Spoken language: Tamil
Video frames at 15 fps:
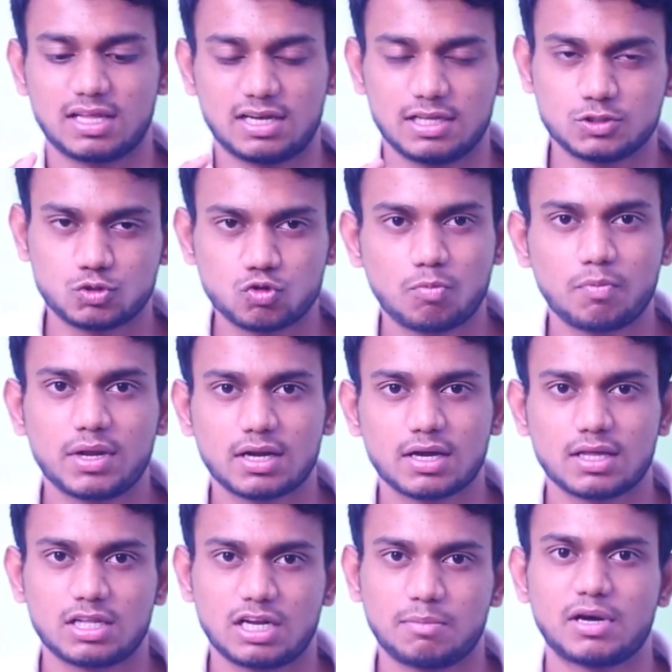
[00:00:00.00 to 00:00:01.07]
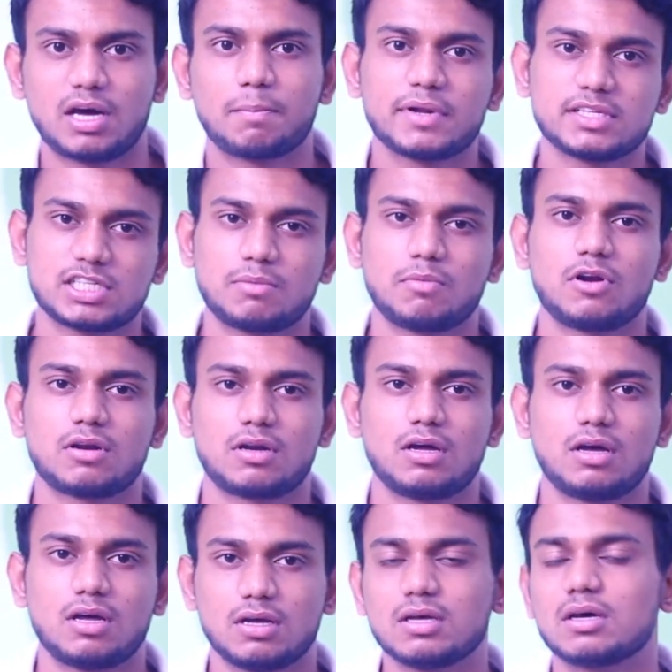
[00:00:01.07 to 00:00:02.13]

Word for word: அதில் ஜூம் இருக்காது நம்ம அப்பர்ச்சர் மட்டும்